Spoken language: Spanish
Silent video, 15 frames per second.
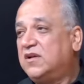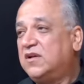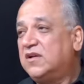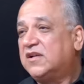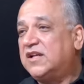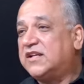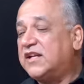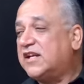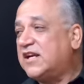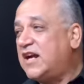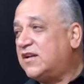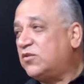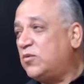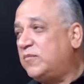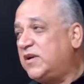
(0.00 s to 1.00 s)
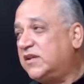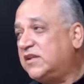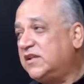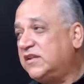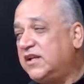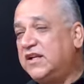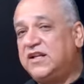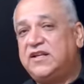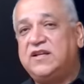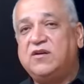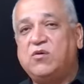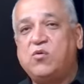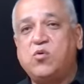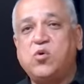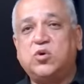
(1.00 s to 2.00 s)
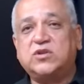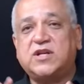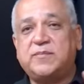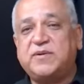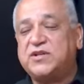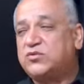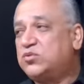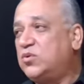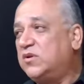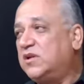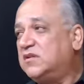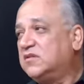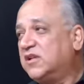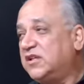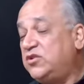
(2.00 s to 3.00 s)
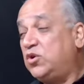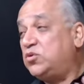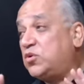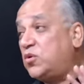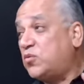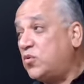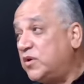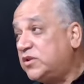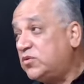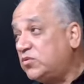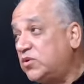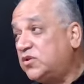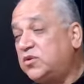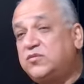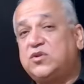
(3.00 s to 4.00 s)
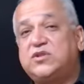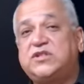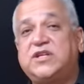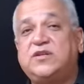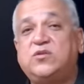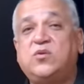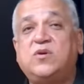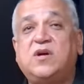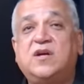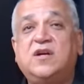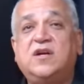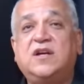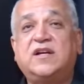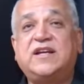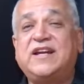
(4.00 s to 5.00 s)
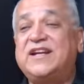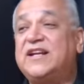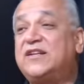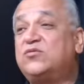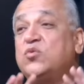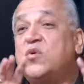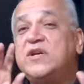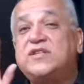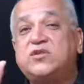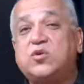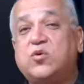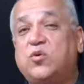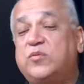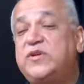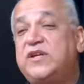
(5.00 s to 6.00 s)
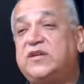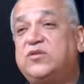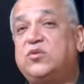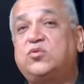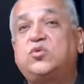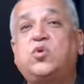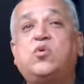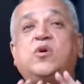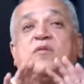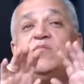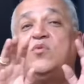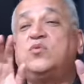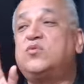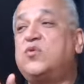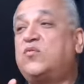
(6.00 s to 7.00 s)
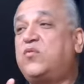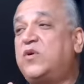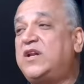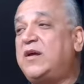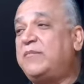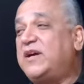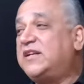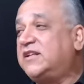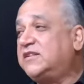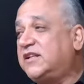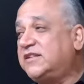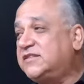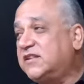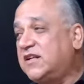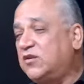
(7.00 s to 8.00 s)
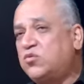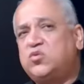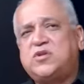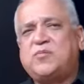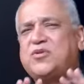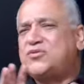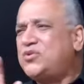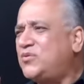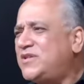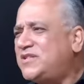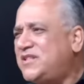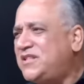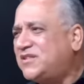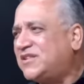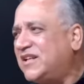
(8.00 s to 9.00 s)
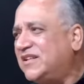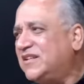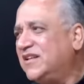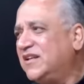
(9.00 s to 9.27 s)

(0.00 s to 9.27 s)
que Ricardo Martinelli o otra persona, y yo no, con esto no te estoy diciendo que en nuestro gobierno todo el mundo fue la madre Teresa de Calcuta, porque eso no existe.